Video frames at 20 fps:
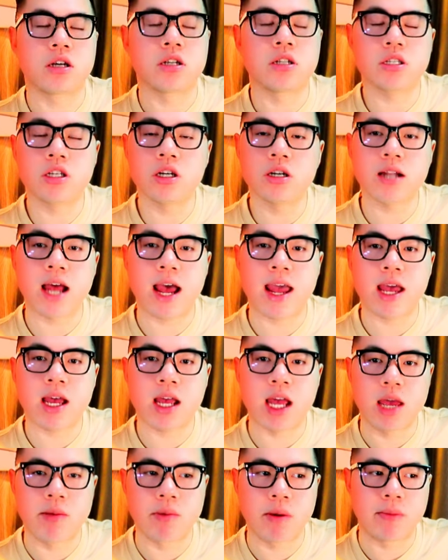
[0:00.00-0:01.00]
sự trước đây á,
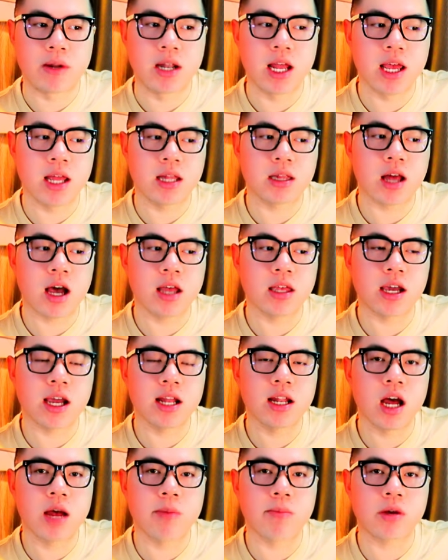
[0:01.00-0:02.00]
khi mà mình đi tới những
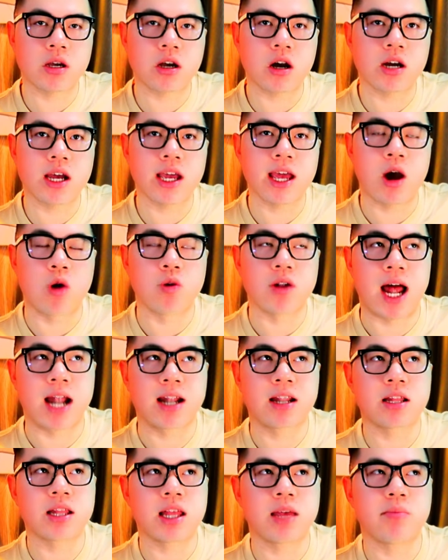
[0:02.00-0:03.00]
cái nơi mà có khí hậu
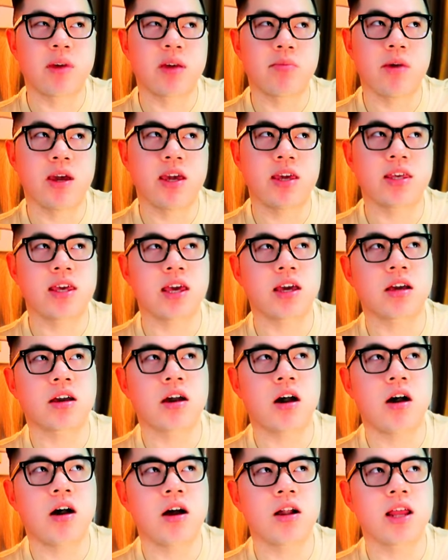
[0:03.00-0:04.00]
lạnh á, thì maybe chỉ
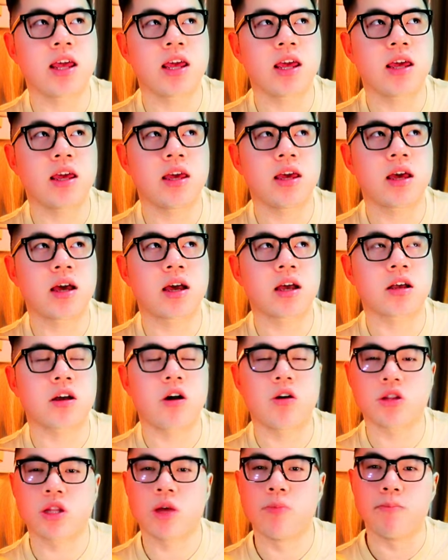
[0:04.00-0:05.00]
có đi
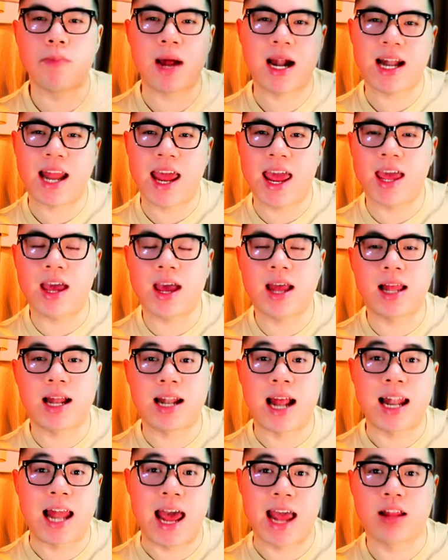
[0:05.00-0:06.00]
Kon Tum Măng Đen hay là
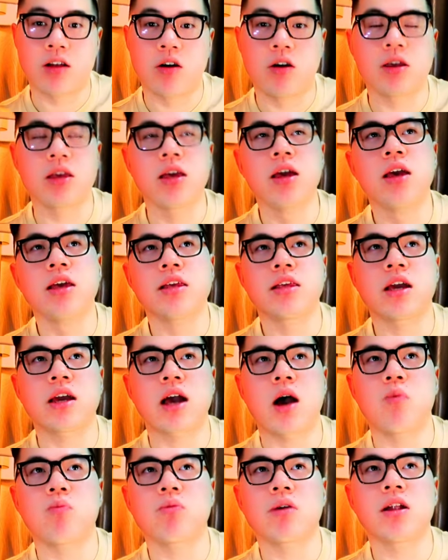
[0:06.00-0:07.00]
Đà Lạt thôi chứ
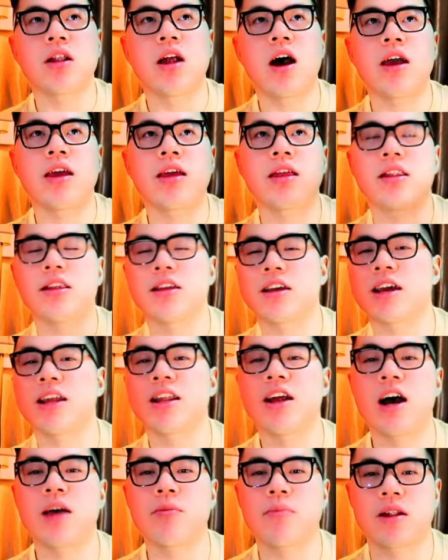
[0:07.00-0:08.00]
không có nơi những cái
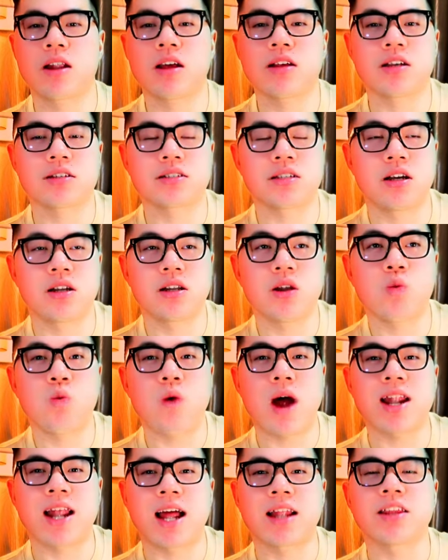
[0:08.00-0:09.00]
nơi mà nó thật sự nó
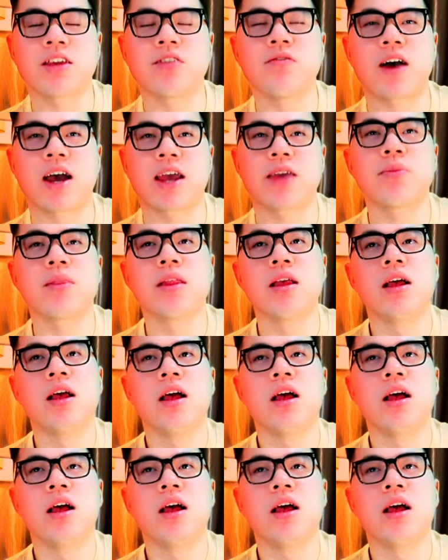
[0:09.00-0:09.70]
quá lạnh như vậy.